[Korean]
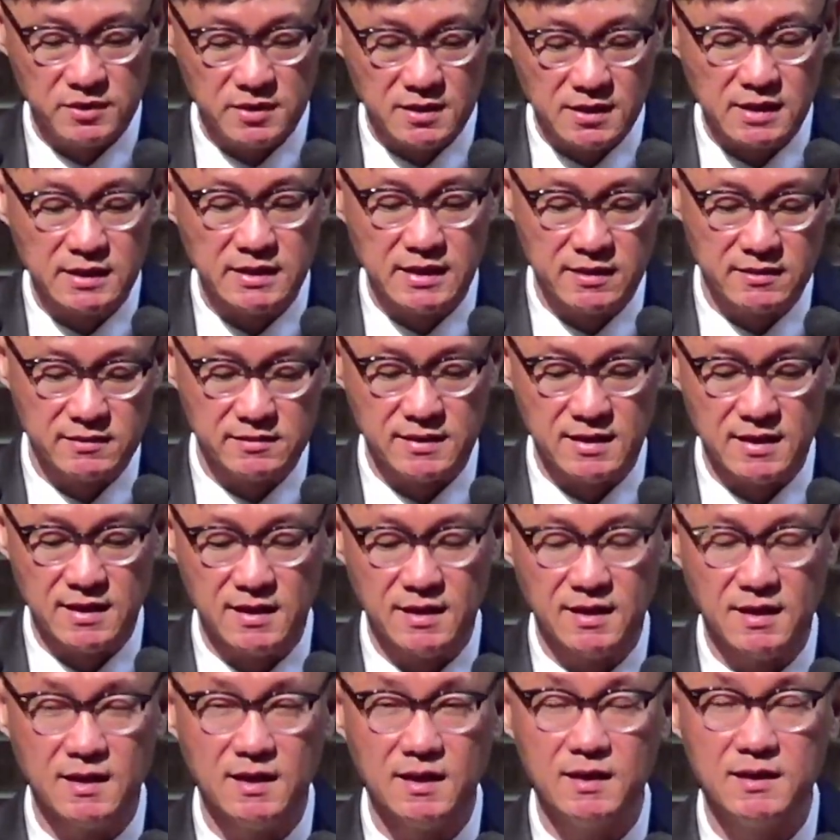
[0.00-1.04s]

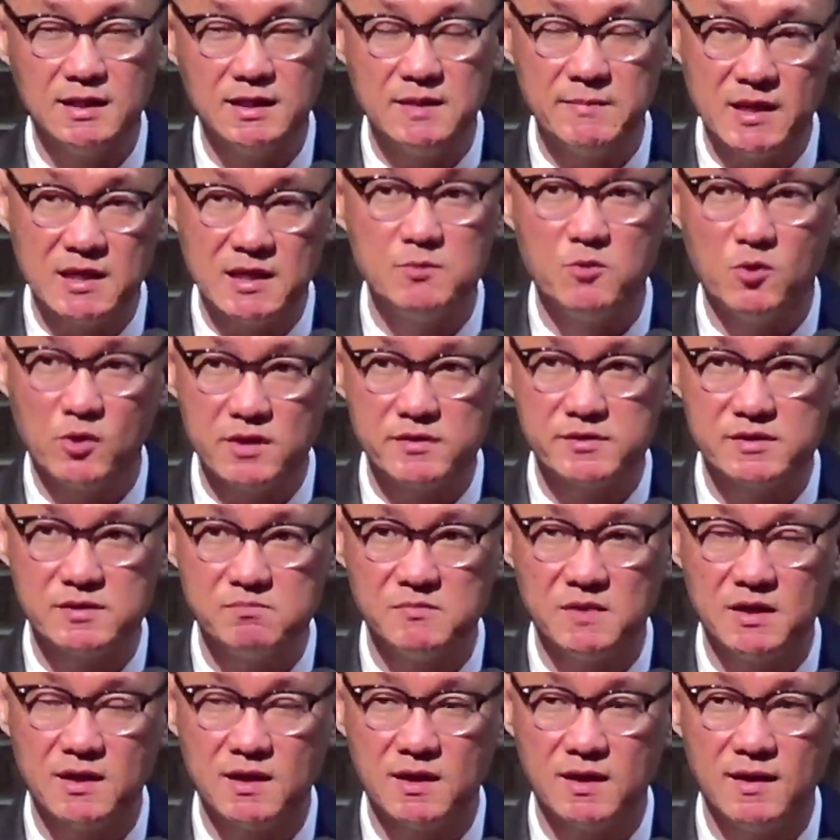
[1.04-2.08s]
평안하거라. 이 말이
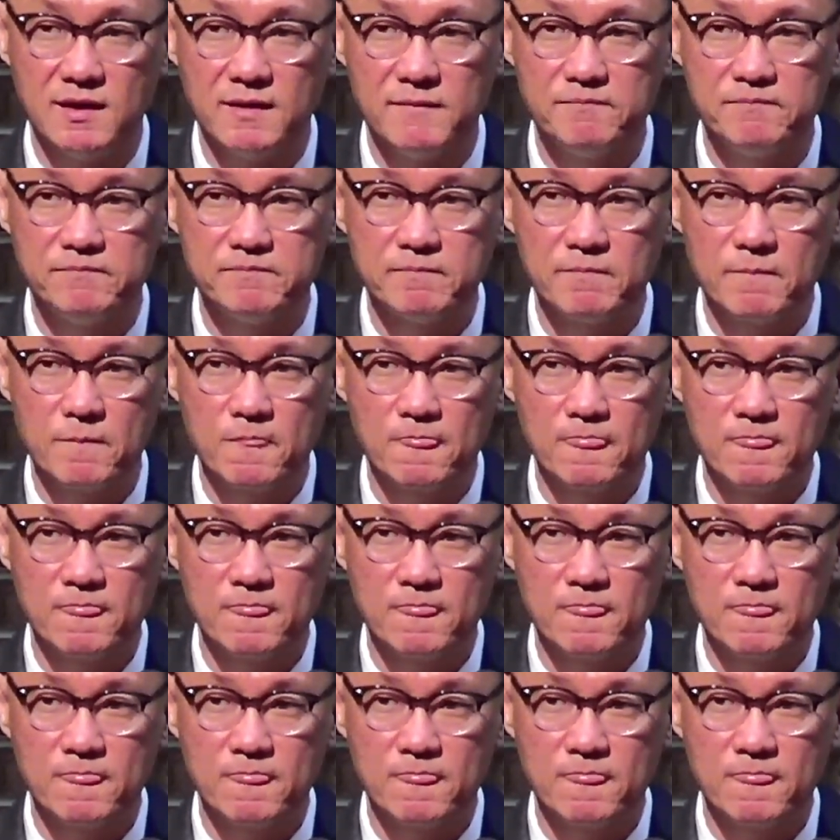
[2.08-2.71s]
뭐겠습니까?